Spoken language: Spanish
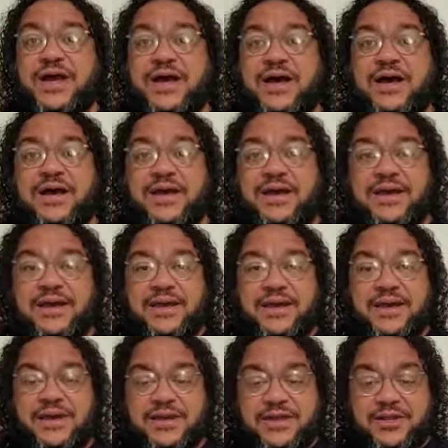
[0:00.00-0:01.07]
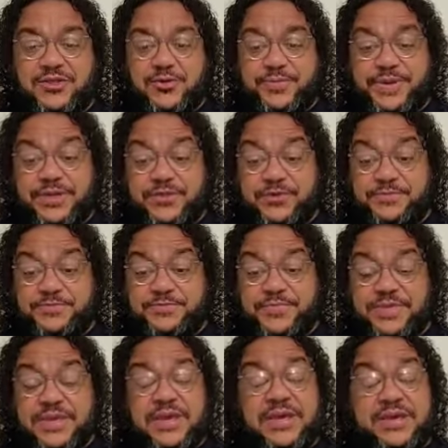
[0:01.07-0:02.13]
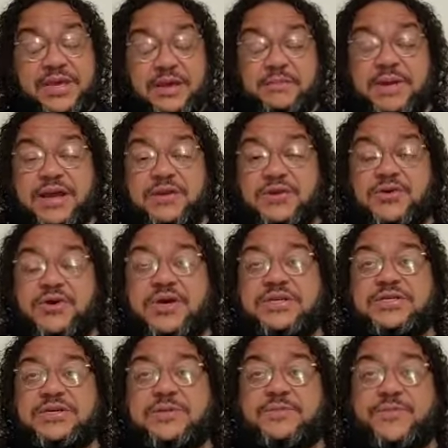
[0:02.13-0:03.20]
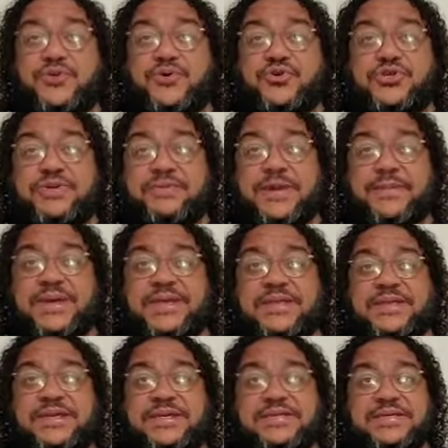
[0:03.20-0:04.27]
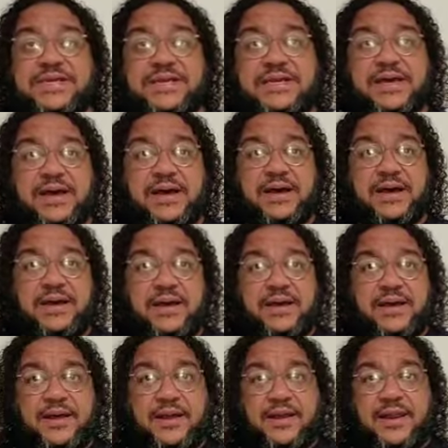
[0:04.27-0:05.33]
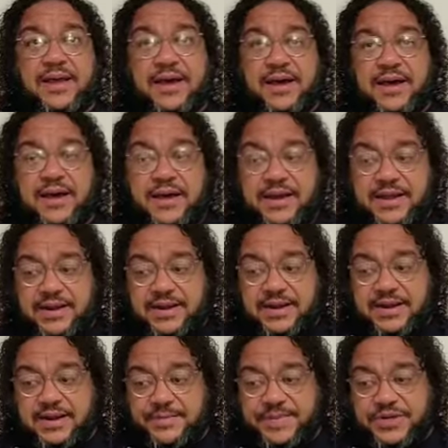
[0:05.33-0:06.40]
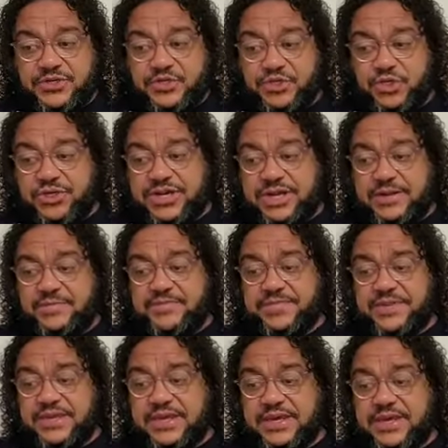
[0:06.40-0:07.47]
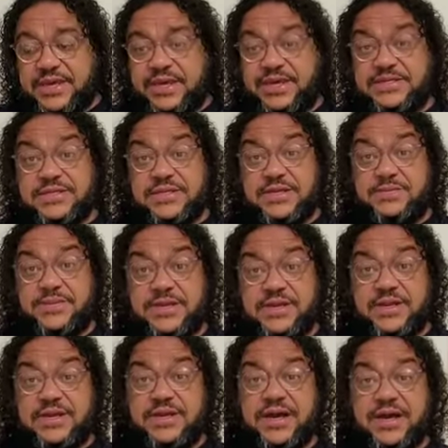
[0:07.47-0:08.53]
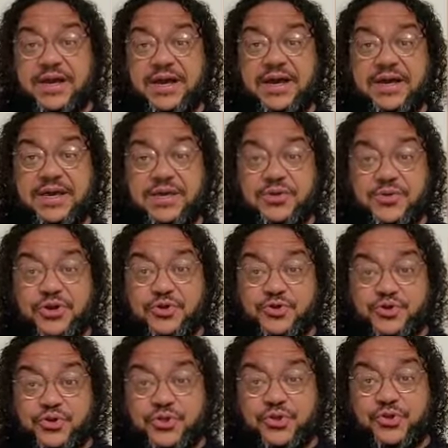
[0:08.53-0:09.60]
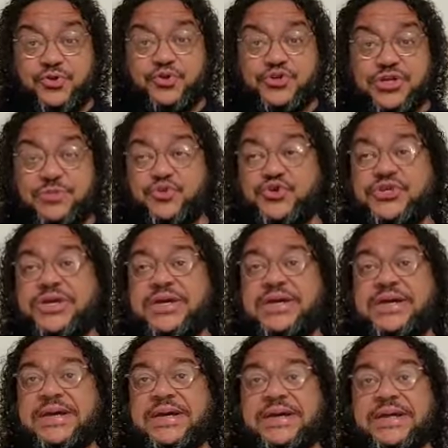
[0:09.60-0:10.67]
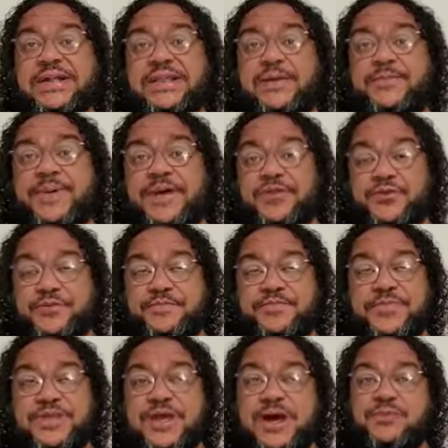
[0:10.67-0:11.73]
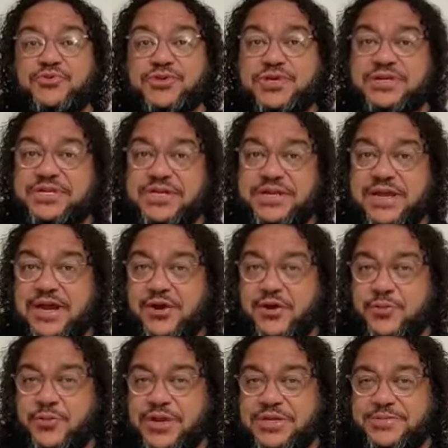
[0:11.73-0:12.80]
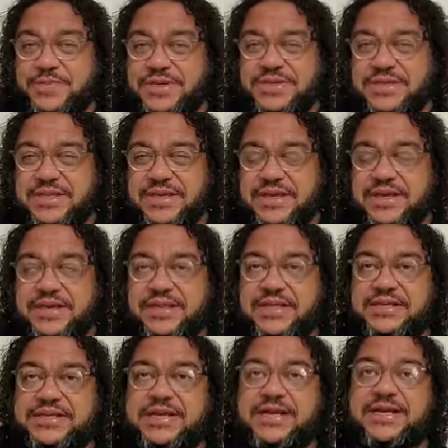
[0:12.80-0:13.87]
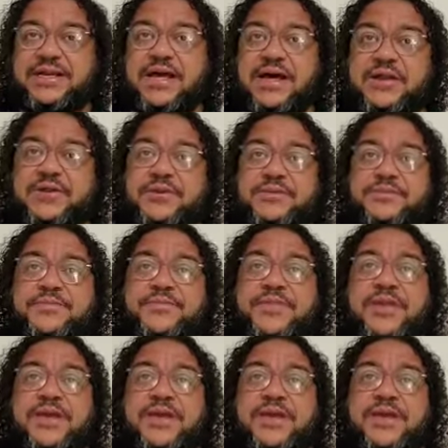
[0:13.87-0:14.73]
dirá el querido Pedro. Y el Marco, que es, posiblemente sería la, persona que escribiría aquello que nosotros conocemos de Pedro, digamos que sería como la especie de, de secretario.